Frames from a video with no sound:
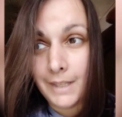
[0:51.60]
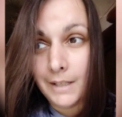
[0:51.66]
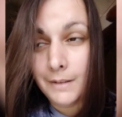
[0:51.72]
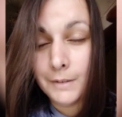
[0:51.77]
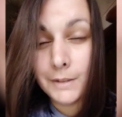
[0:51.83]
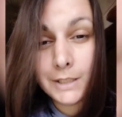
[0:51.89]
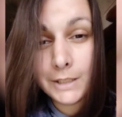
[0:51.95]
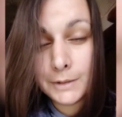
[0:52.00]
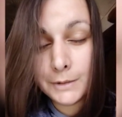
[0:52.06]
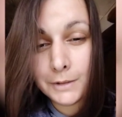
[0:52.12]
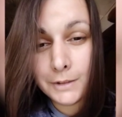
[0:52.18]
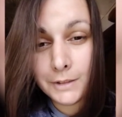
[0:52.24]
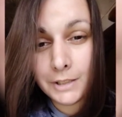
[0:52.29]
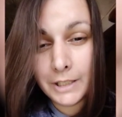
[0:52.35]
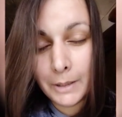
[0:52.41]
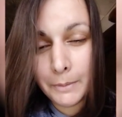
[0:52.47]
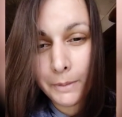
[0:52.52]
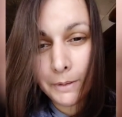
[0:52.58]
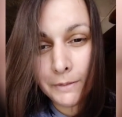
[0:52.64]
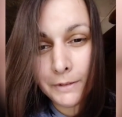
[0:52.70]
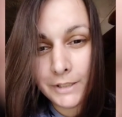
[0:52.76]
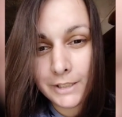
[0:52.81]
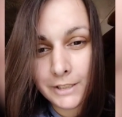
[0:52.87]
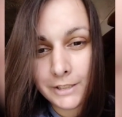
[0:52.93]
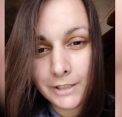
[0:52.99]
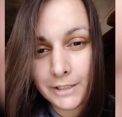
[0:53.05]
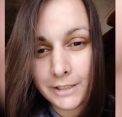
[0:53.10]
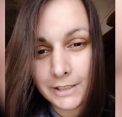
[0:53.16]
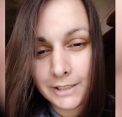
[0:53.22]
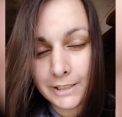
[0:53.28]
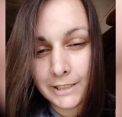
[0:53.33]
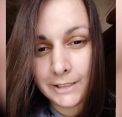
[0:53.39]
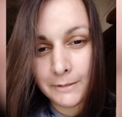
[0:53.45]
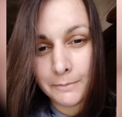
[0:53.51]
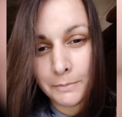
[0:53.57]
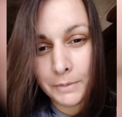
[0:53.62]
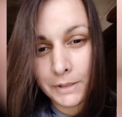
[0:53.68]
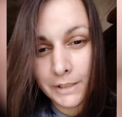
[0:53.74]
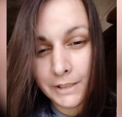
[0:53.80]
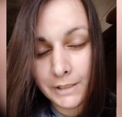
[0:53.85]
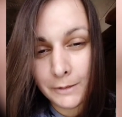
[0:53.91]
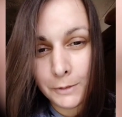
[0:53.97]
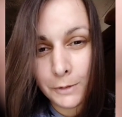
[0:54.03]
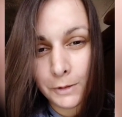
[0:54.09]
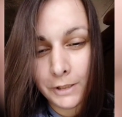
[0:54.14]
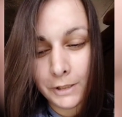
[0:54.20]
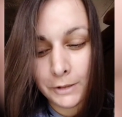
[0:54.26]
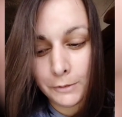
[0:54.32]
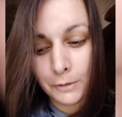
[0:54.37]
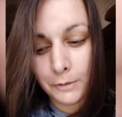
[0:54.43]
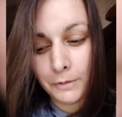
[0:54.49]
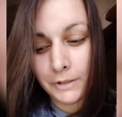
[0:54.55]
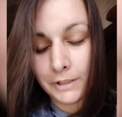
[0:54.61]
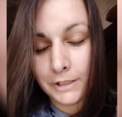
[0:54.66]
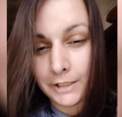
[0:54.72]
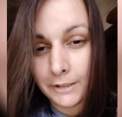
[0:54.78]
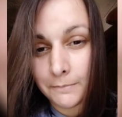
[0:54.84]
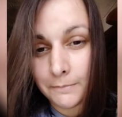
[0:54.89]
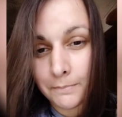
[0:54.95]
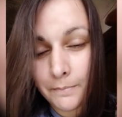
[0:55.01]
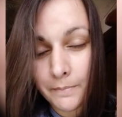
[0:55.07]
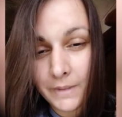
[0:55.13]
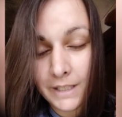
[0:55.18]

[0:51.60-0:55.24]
вот эта вот привычка женская, прийти на все готовенькое –